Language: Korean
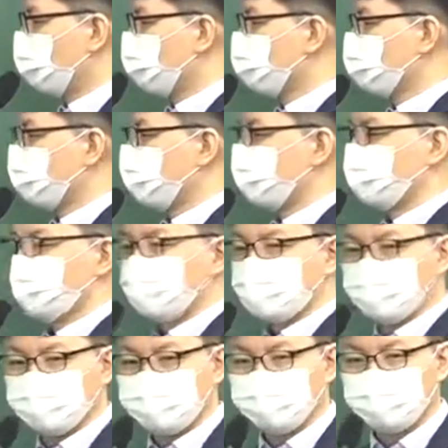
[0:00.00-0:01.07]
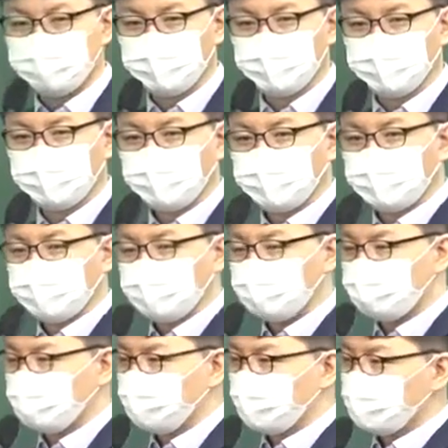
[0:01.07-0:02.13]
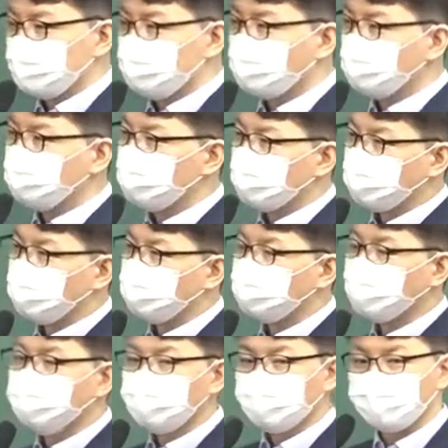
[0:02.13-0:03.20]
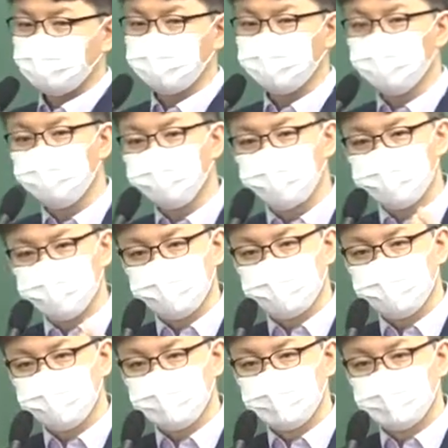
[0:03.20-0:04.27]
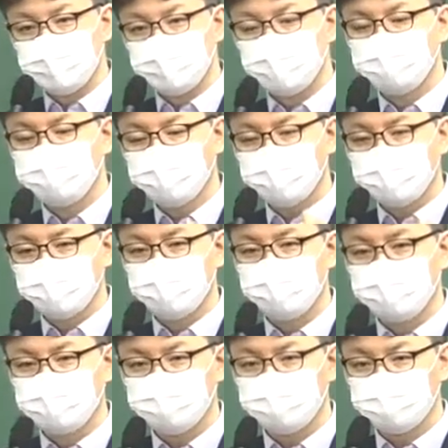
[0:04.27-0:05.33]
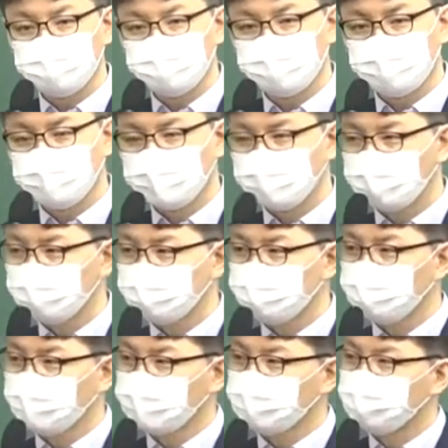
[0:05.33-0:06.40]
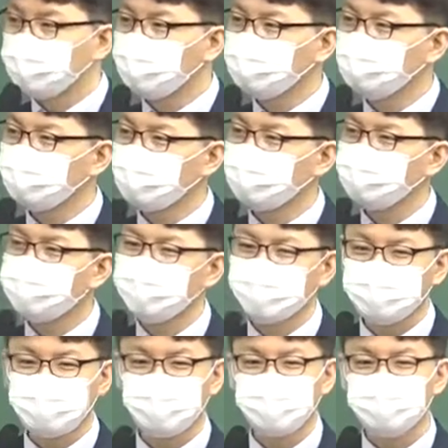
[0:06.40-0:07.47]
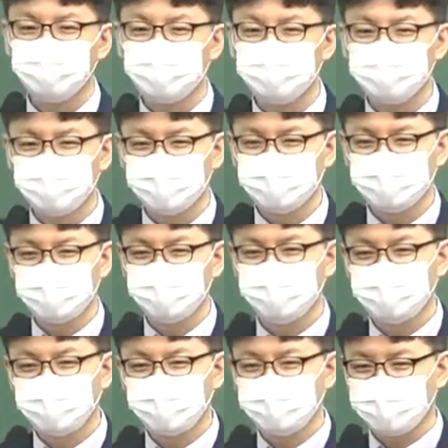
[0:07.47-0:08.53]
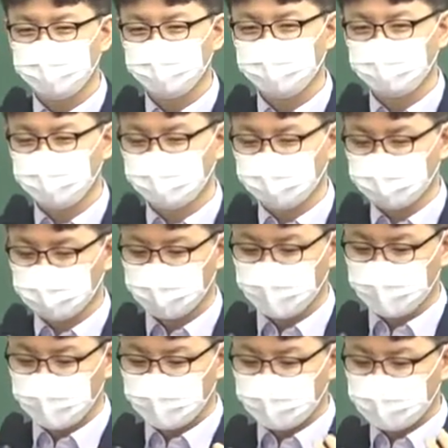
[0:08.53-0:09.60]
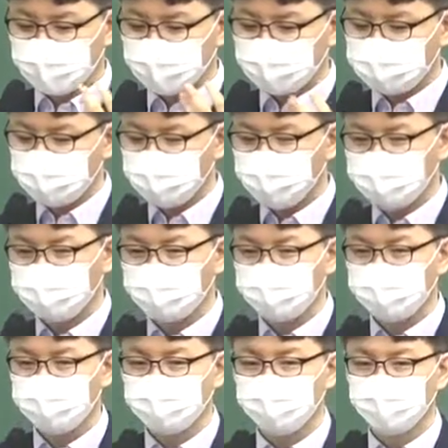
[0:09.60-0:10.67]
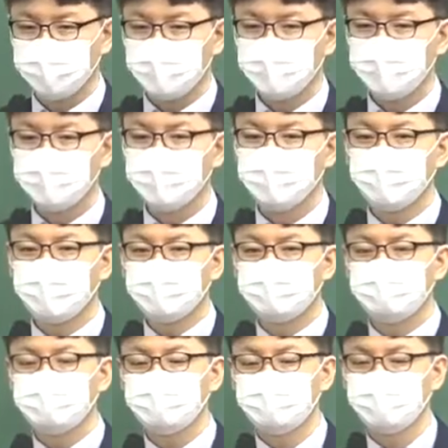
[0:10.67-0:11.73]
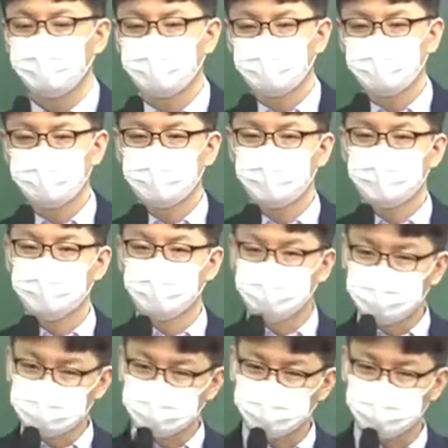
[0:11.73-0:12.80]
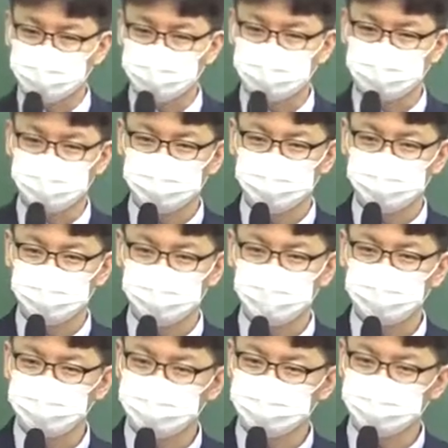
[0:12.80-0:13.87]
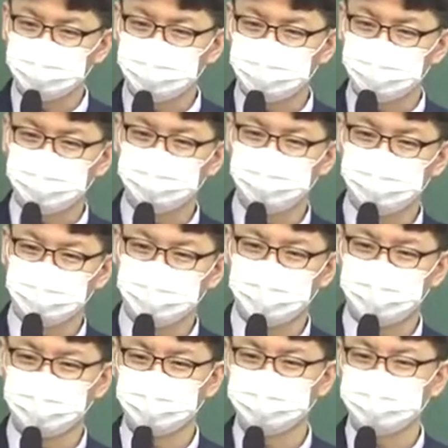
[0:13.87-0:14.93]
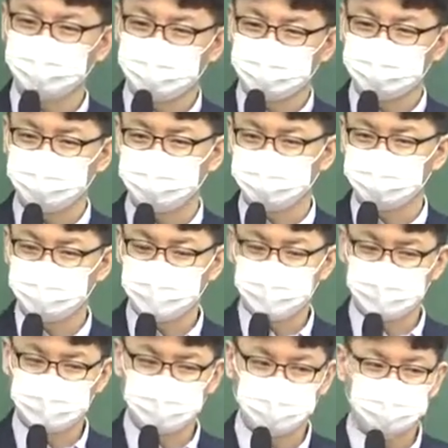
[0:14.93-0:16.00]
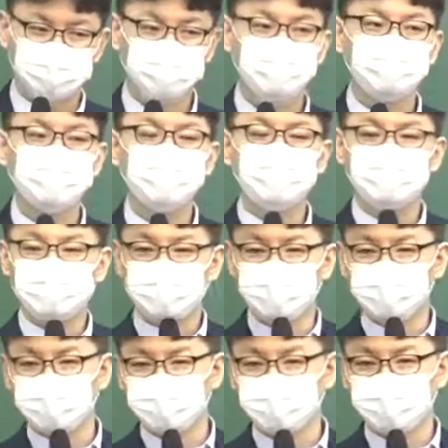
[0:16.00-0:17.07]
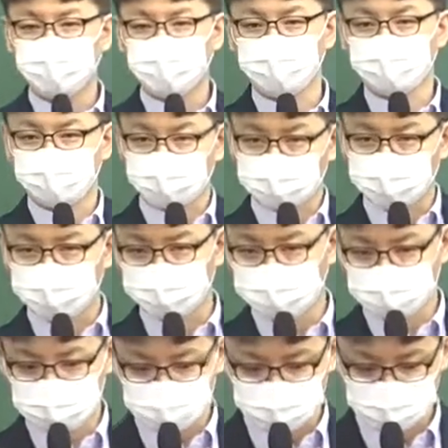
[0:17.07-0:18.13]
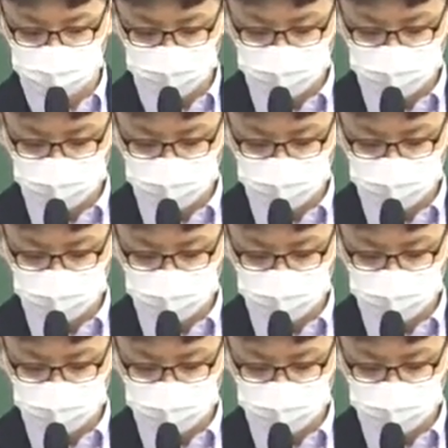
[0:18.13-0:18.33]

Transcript: 효율성이 강화된 데 있죠. 그래서 정부가 독점적으로 그냥 공급하잖아. 경쟁이 안 되는 거죠. 그리고 비용 절감 요인 자체가 이미 없어. 세금 받기 때문에. 그런데 민간 기업에 줘버리면 민간 기업 간 경쟁을 하겠죠. 앞서 제가 S전자랑 애플이랑 경쟁하는 것처럼. 그러면 품질은 올라가고 가격은 떨어질 수 있죠.